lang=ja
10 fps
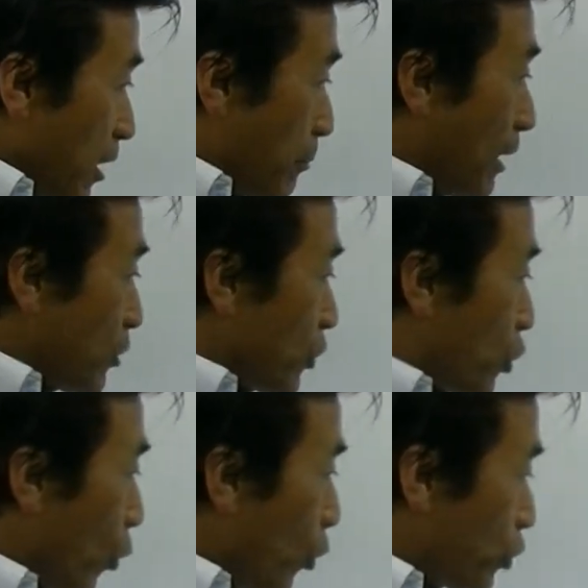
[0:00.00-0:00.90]
まず
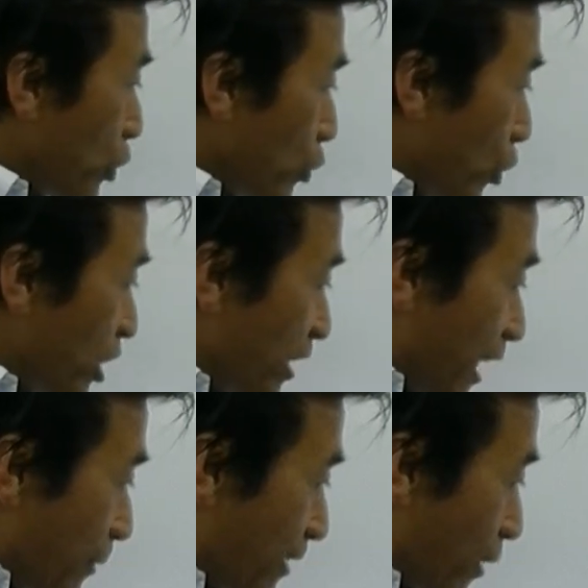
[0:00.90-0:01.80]
常駐の意識で
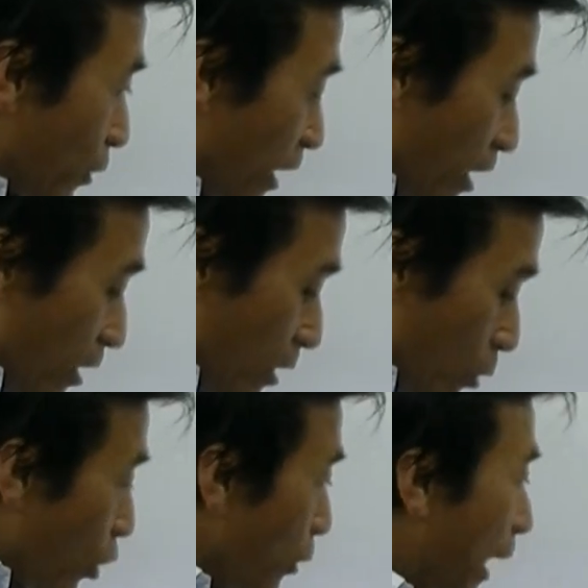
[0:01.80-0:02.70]
ありますけどね
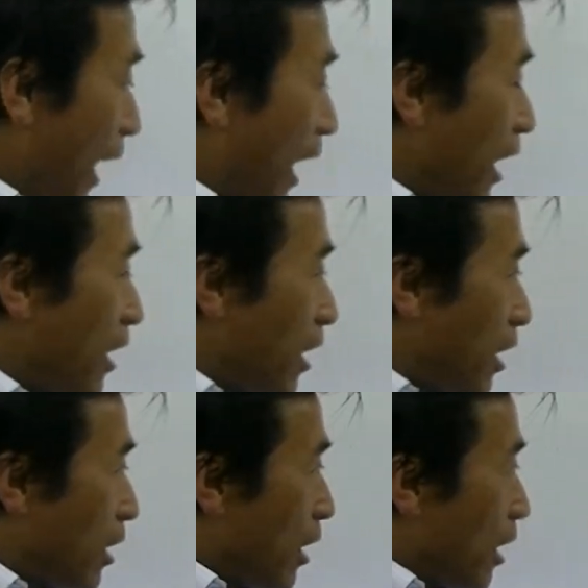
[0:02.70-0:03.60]
これは
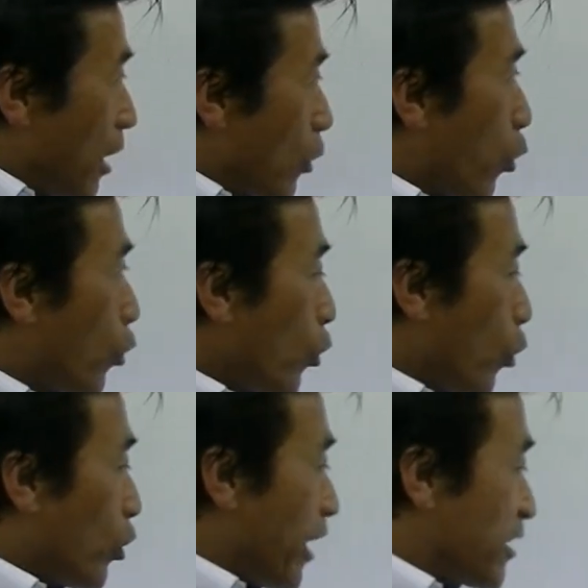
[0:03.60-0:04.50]
心
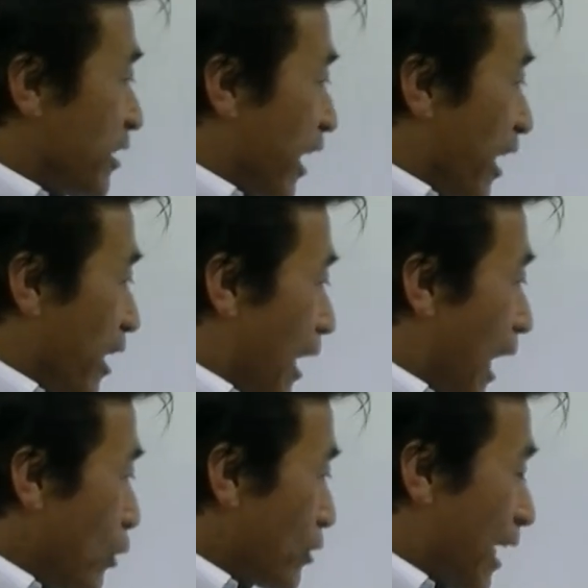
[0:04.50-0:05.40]
をですね
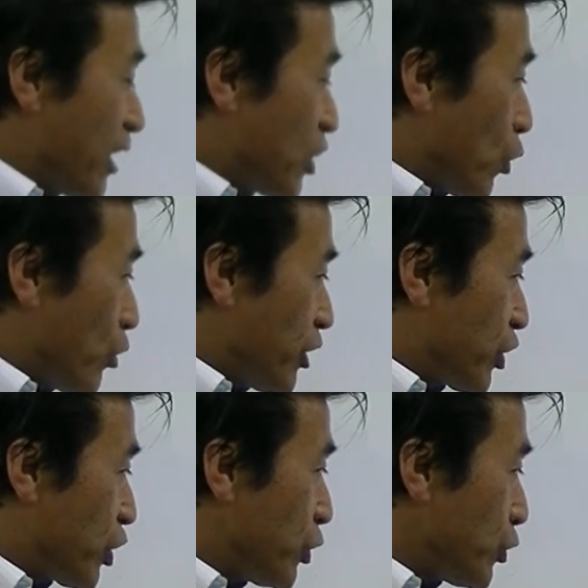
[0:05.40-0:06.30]
ある対象に
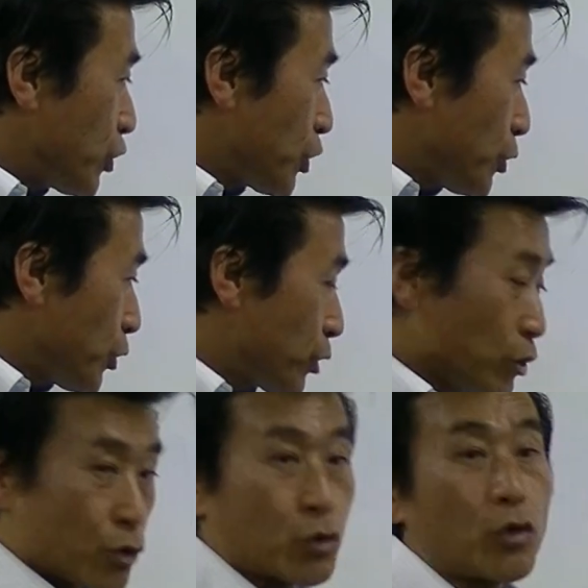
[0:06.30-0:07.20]
集中す
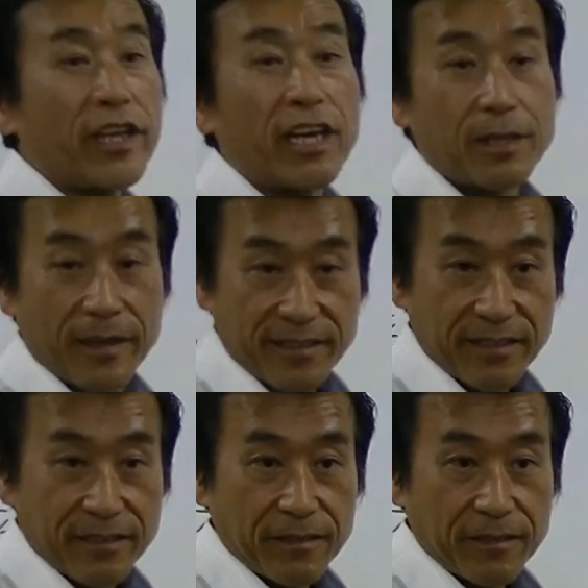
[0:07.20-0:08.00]
ることであります